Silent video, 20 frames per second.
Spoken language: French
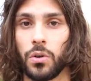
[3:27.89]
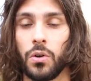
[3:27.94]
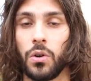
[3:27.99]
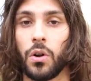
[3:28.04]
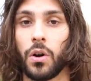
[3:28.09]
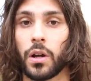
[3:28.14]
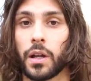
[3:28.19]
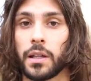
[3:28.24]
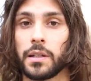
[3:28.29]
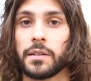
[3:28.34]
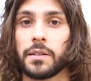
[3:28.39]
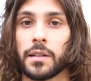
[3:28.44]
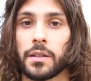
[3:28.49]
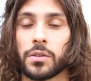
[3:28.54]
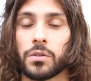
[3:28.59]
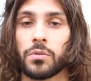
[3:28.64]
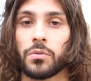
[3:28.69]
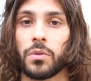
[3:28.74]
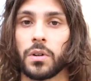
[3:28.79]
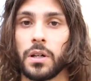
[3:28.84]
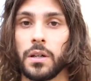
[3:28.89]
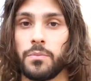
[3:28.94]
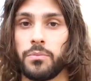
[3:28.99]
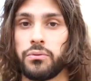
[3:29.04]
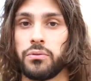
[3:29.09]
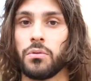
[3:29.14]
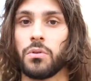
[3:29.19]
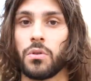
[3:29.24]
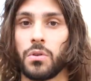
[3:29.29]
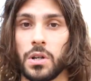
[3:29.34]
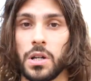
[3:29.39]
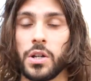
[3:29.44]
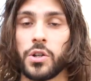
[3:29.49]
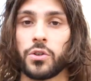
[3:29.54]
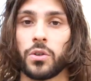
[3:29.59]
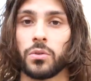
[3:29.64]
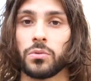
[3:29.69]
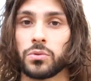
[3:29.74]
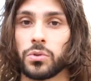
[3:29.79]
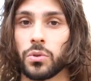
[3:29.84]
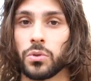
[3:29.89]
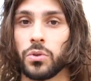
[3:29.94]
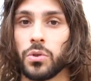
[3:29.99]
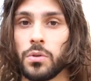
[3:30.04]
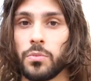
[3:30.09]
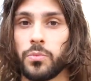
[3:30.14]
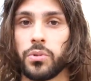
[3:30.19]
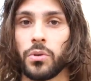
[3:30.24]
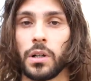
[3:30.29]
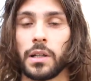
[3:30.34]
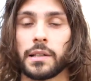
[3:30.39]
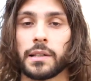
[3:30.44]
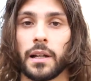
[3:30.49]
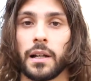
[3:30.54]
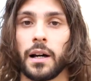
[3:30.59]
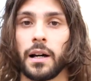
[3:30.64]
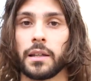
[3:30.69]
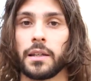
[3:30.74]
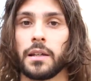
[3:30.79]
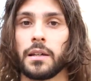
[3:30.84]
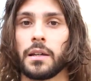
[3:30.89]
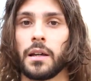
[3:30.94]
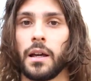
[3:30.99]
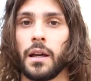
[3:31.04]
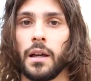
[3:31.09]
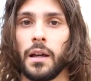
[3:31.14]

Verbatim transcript: l'organisation et pour les gens autour d'eux, pour les salariés.